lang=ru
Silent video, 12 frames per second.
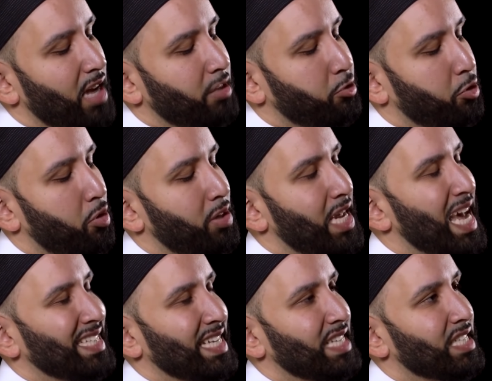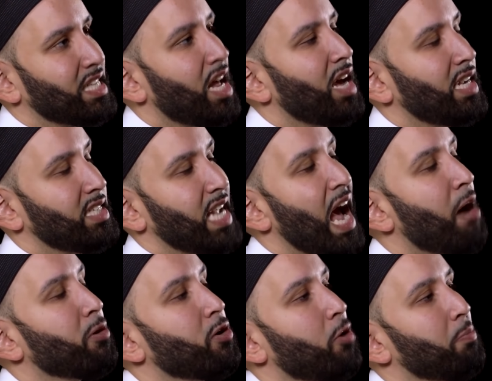знания, которое мы
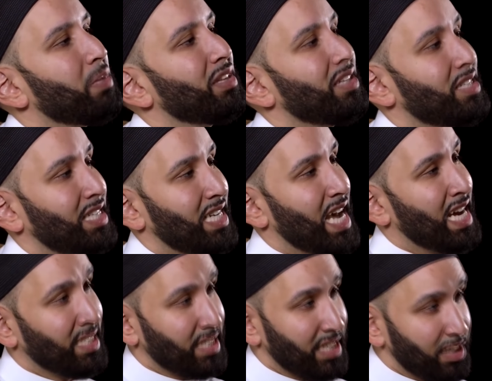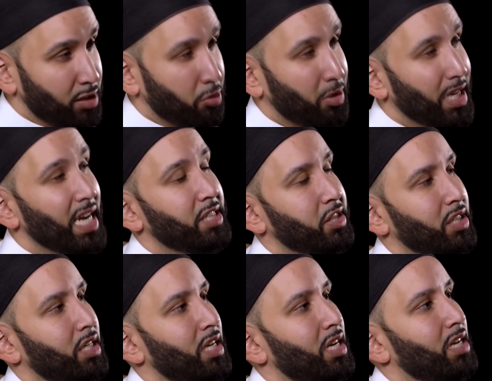получаем и согласно которому действуем.